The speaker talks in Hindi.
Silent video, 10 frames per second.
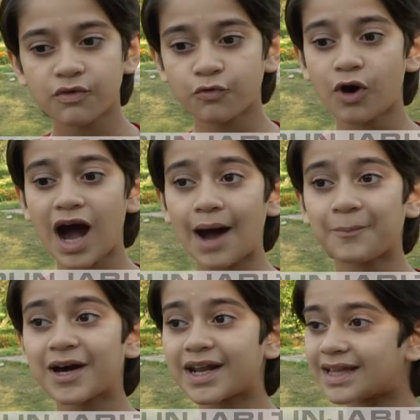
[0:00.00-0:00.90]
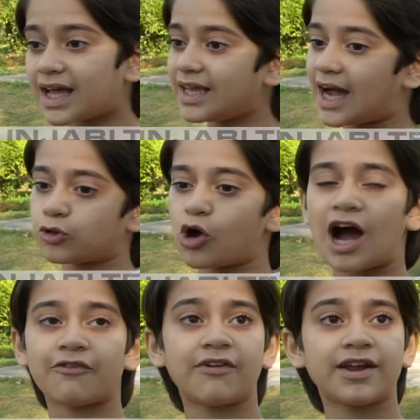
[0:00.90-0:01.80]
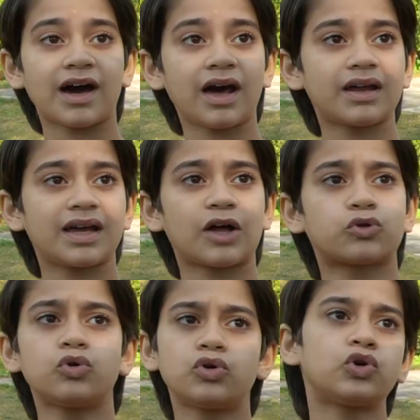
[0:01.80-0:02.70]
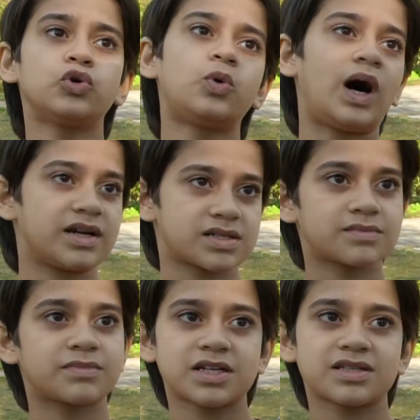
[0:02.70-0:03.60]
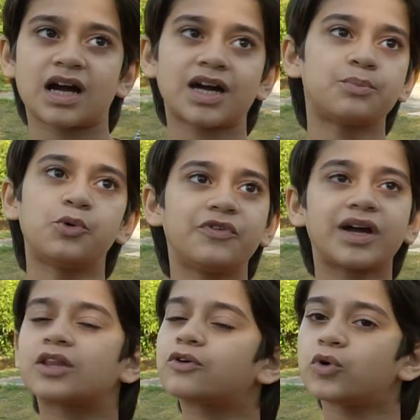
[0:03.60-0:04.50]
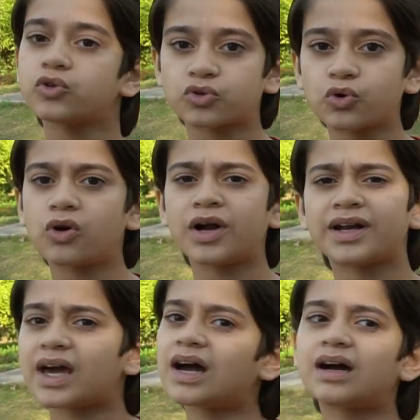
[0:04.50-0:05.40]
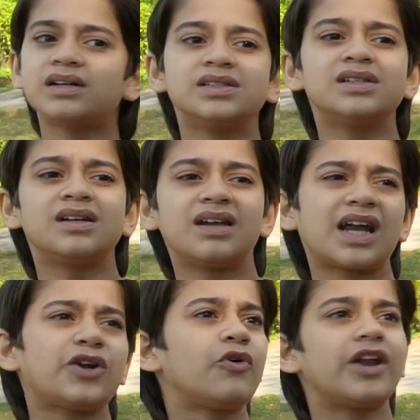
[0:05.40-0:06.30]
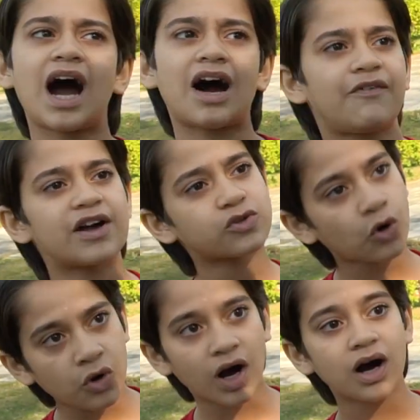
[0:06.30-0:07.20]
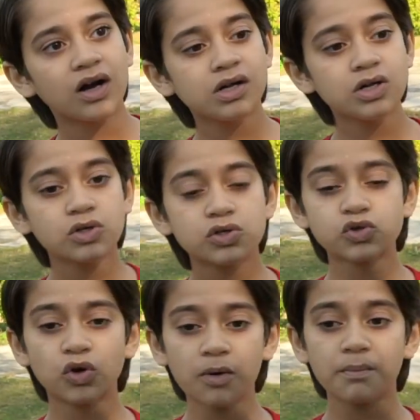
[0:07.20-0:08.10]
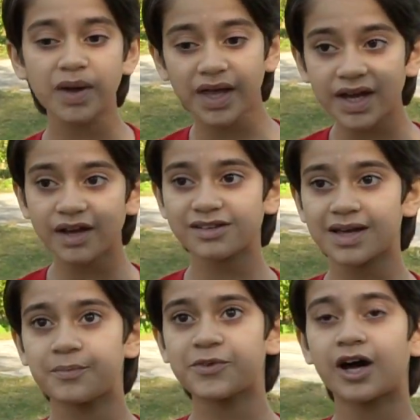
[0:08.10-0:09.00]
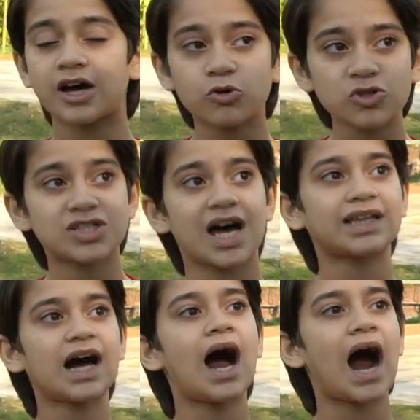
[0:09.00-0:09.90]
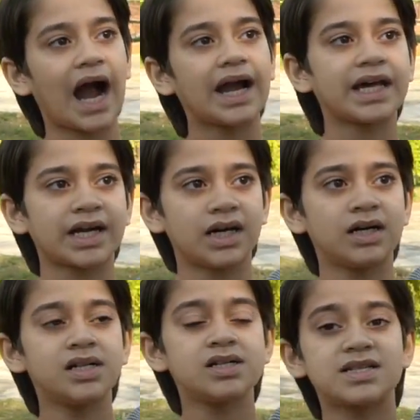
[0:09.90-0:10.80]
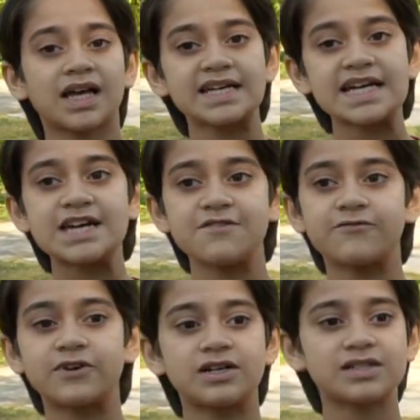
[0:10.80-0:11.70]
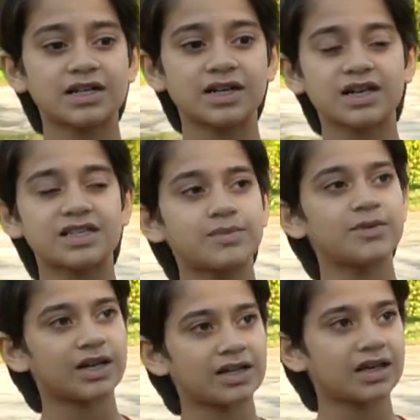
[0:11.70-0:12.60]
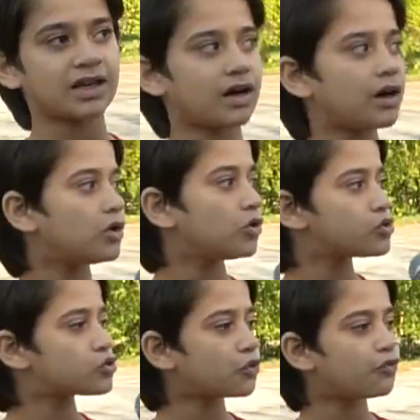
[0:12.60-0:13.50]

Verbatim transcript: वो आपका रहता है या तो हाफ एन आवर या तो टू आवर्स बिकॉज अगर मूवी है तो वो दो घंटा या लाइक टू एंड हाफ आवर्स होगा सो so, मेरे हिसाब से अगर कुछ ज़्यादा हार्ड है ना ज़्यादा एफर्ट्स अगर किसी में लगते हैं ना सो